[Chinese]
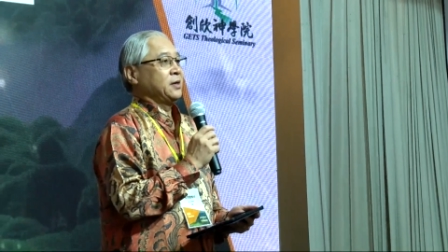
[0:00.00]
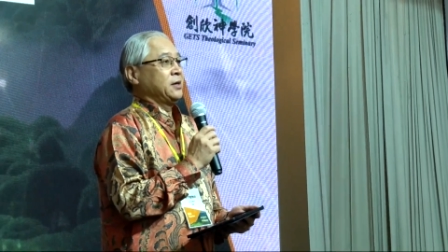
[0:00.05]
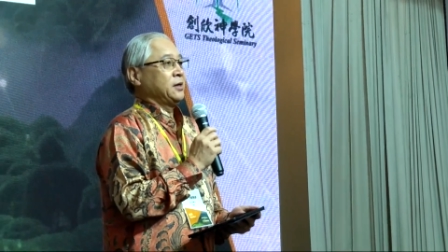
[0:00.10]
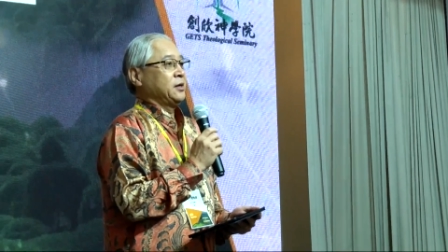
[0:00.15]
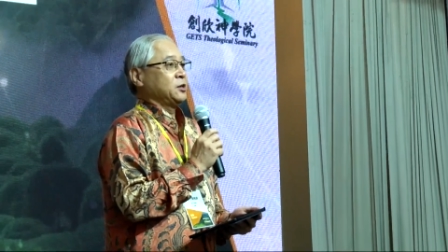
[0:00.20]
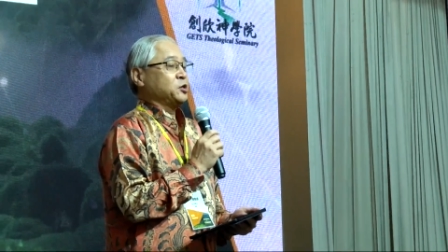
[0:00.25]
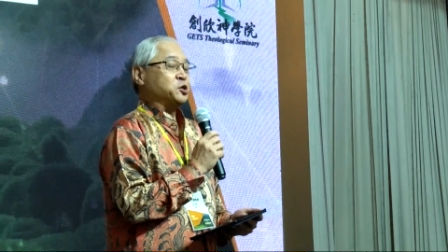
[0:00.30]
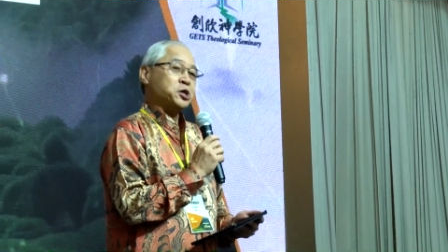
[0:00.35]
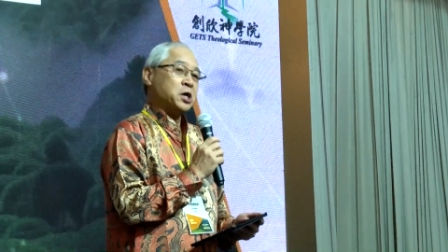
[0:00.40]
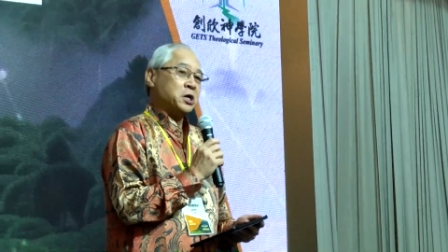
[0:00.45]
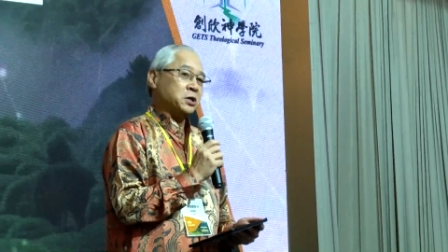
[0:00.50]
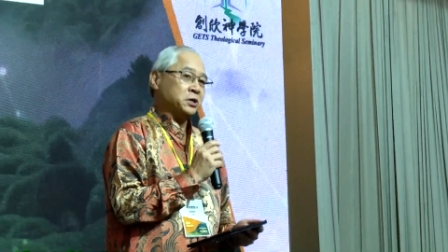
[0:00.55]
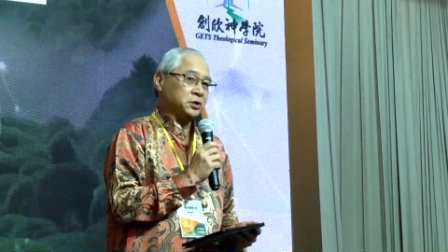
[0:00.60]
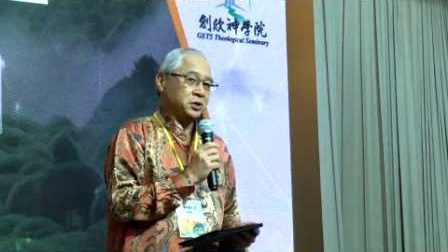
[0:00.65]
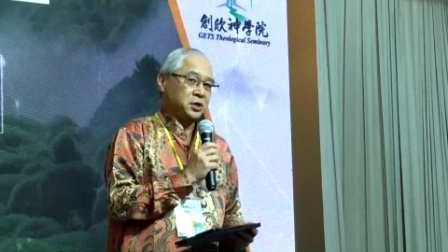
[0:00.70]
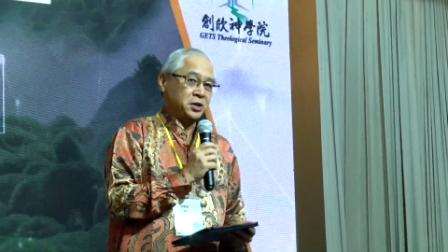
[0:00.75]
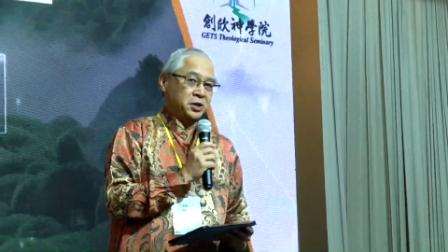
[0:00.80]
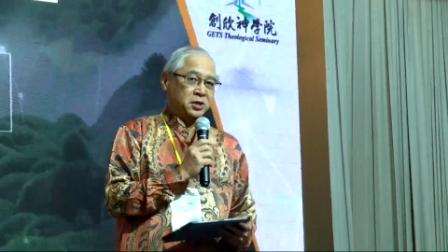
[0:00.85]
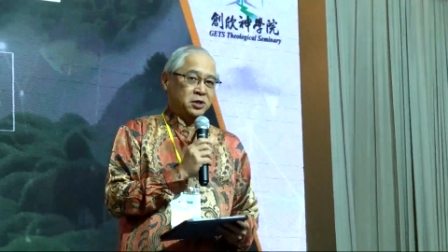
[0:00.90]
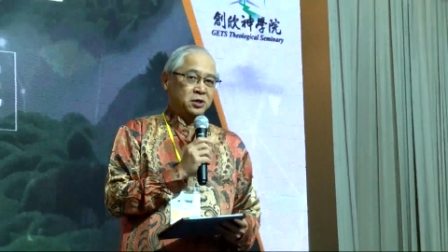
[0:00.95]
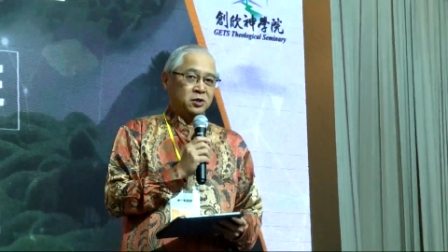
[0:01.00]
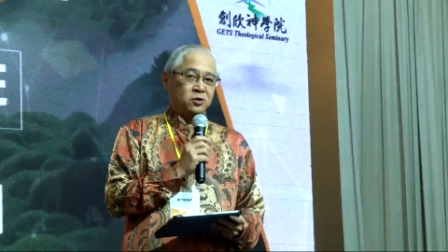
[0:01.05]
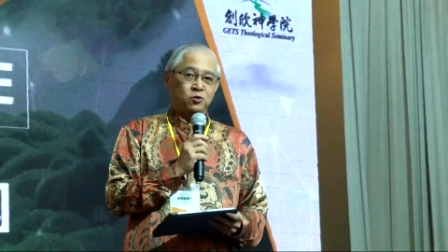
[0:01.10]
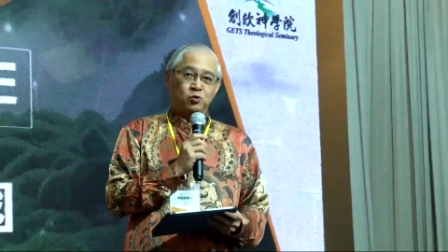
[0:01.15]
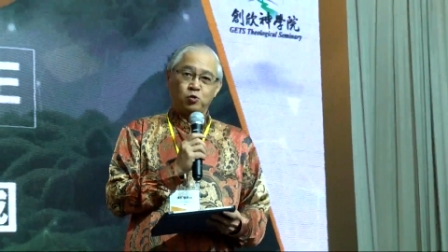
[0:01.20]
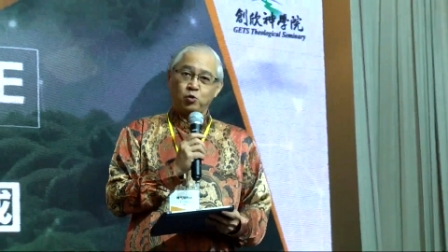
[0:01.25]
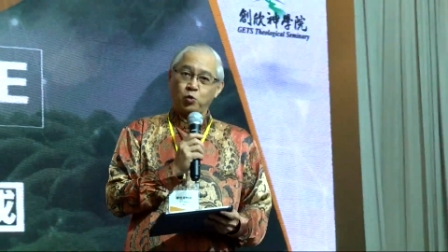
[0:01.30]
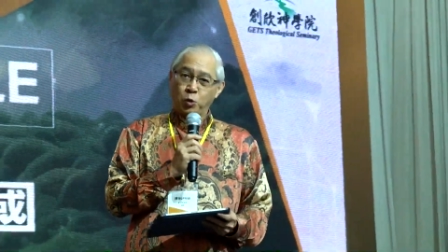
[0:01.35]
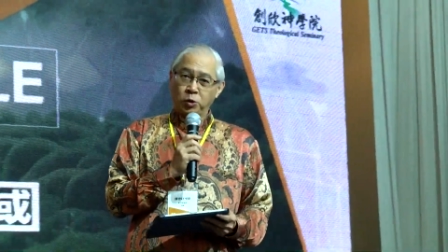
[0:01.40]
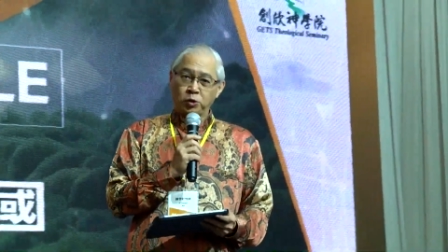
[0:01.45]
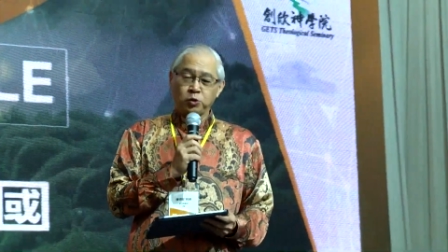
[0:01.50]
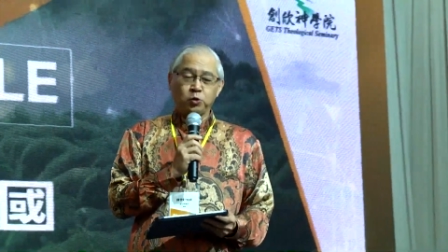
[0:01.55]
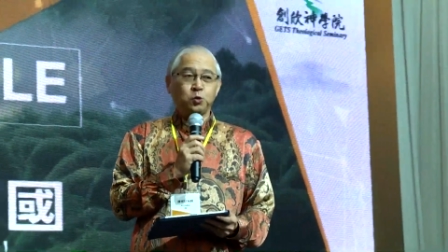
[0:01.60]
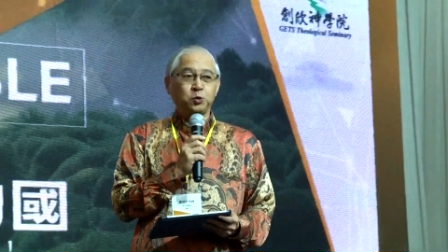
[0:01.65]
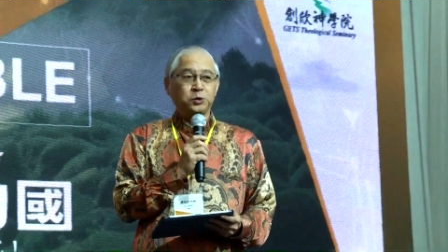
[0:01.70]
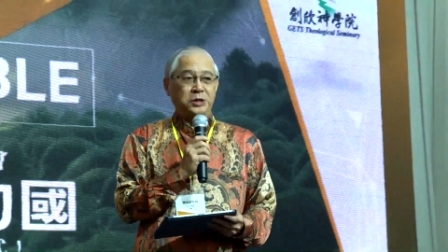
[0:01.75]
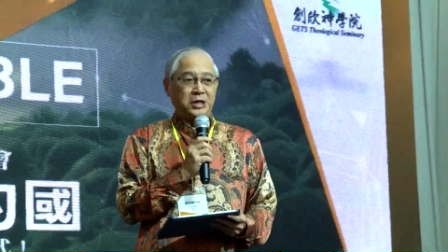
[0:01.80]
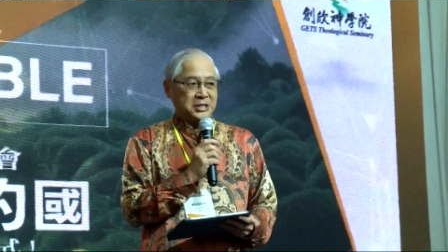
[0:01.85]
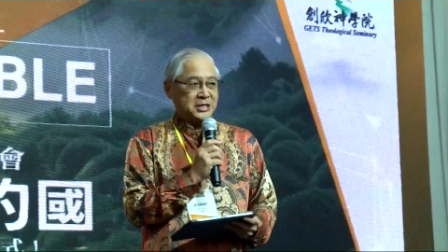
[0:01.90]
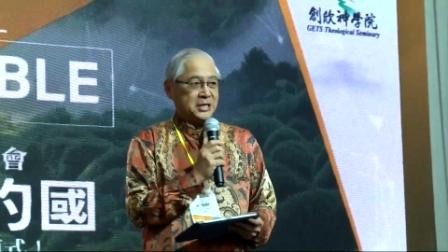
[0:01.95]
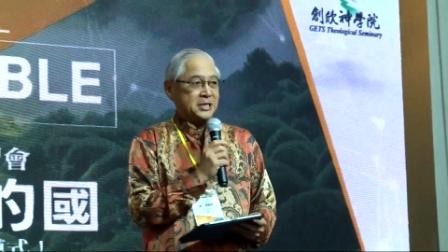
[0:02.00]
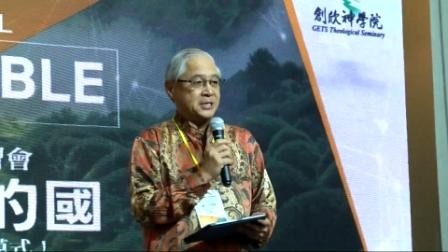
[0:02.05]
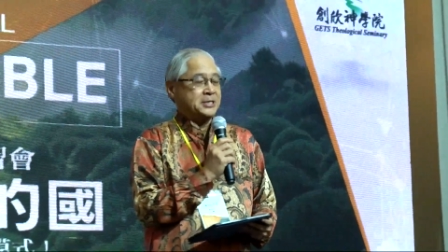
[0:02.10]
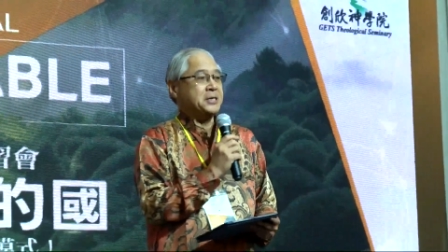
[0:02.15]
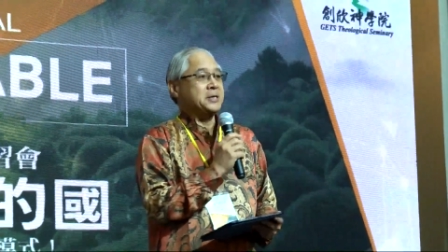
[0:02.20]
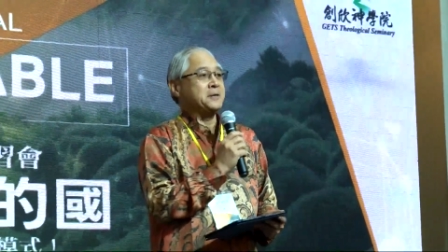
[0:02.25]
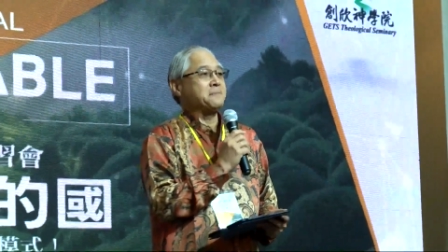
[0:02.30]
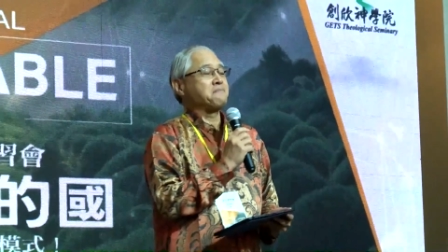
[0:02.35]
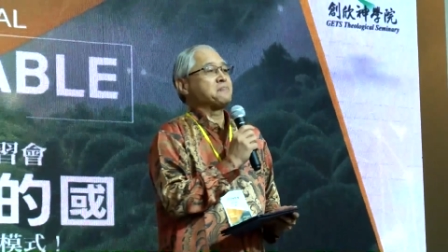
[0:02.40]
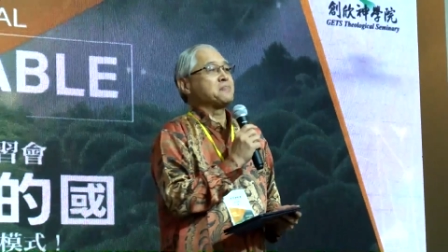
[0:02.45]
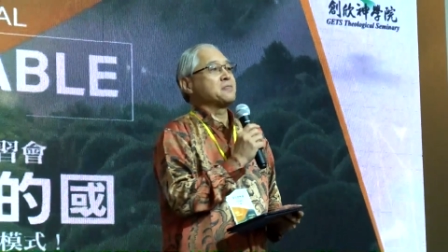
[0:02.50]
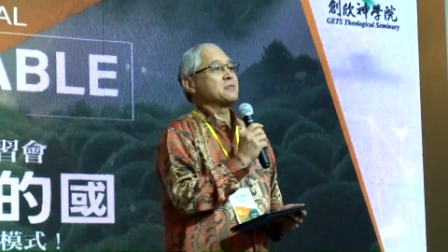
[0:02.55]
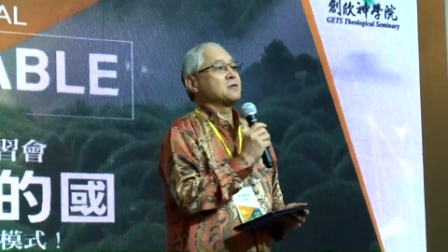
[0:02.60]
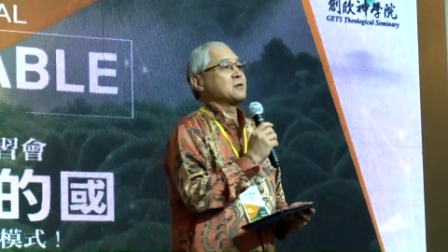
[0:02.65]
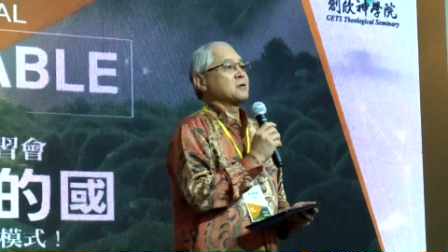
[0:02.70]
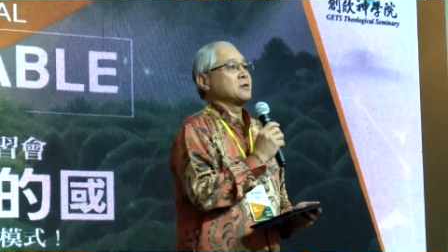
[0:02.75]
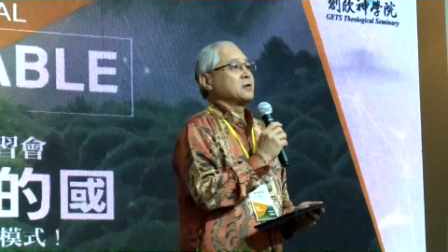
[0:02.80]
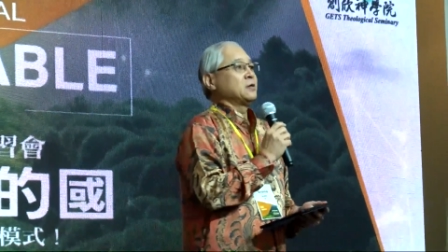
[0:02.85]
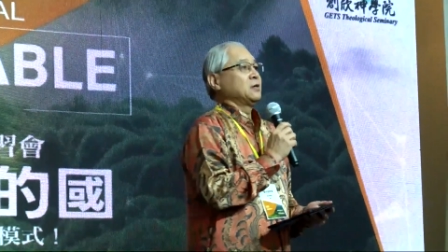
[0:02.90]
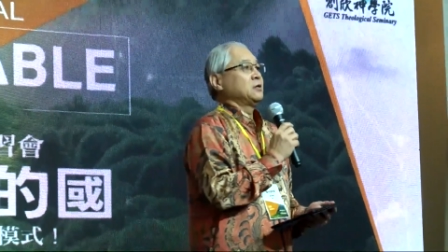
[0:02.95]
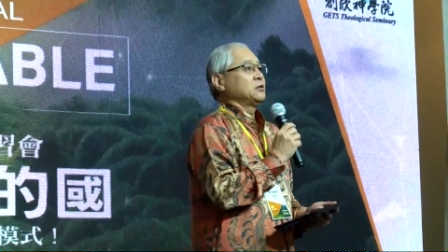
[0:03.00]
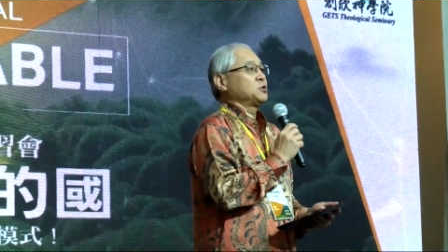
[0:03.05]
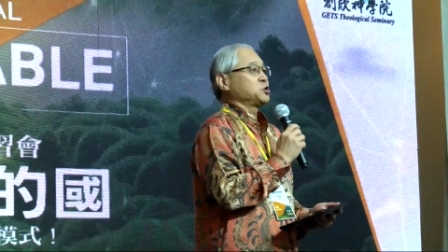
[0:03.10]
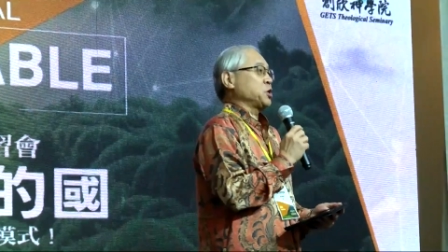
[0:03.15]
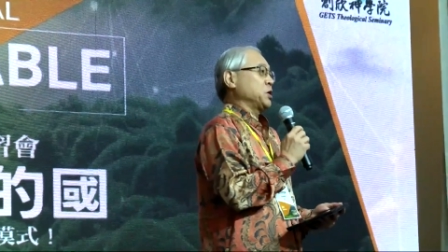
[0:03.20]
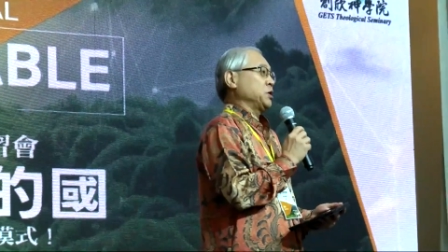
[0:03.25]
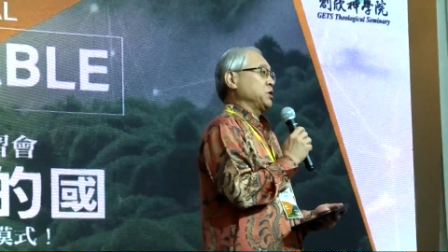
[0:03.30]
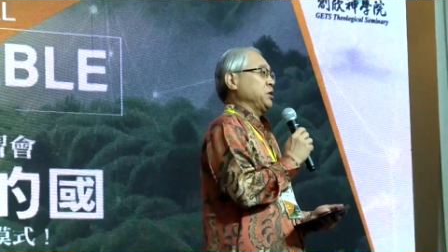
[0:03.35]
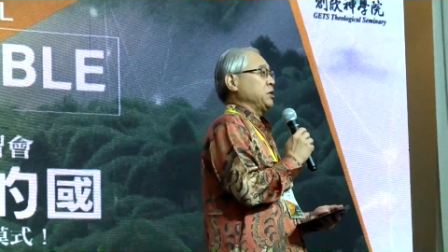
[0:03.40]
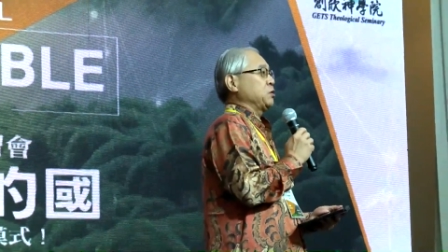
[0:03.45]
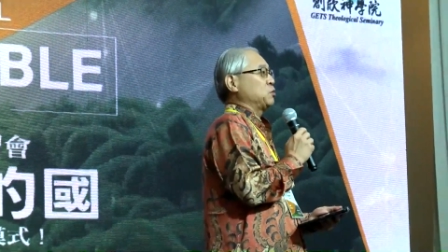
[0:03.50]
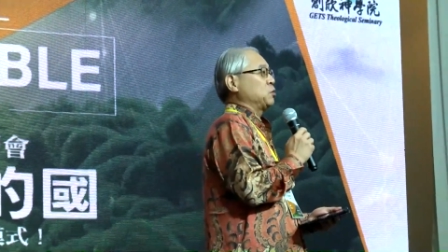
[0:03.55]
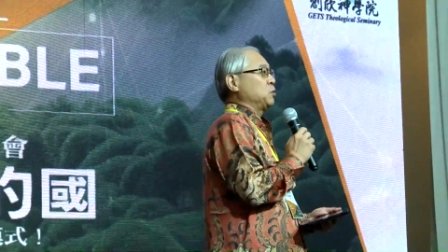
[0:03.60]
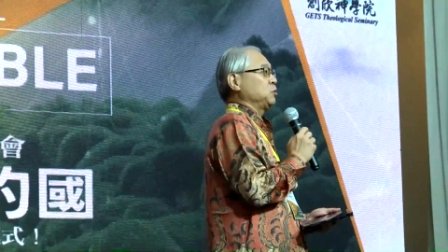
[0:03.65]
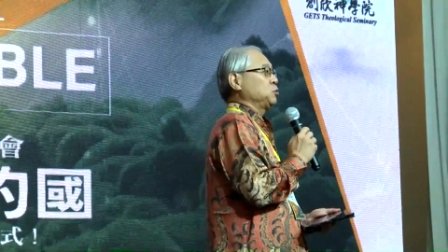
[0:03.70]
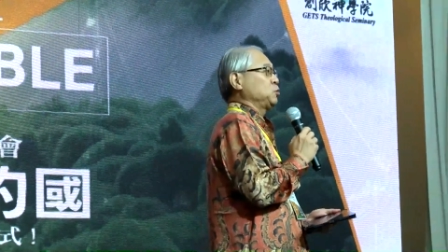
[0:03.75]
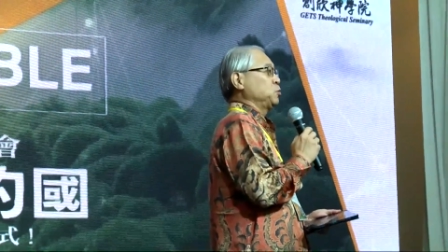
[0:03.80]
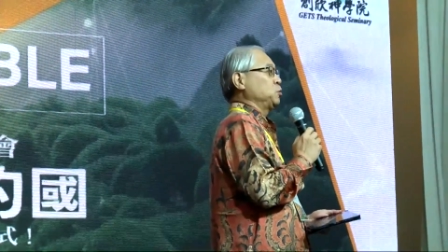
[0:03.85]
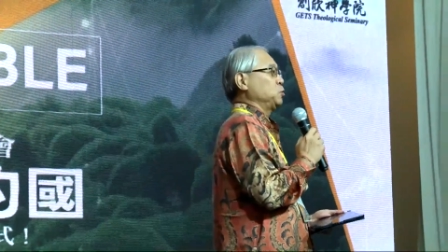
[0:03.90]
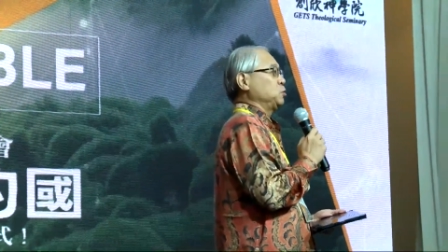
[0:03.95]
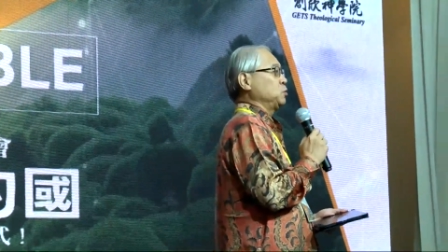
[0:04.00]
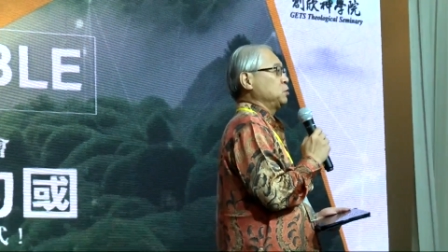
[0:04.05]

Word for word: 上帝国度的意义。上帝国度